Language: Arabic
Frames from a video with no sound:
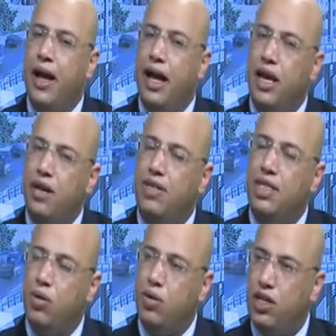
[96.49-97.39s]
هلا احنا
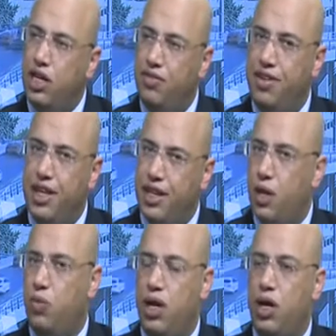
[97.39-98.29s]
بالجامعه الاردنيه في ثلاث
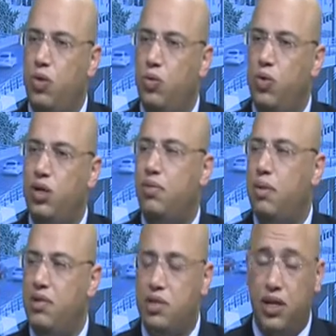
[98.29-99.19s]
انواع للقبول
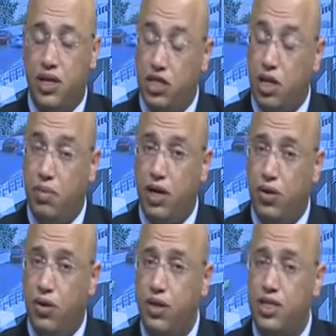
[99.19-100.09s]
طبعا بالنسبه لدرجه
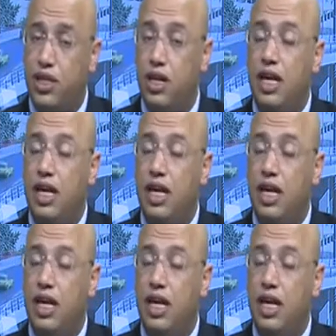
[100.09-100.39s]
البكالوريوس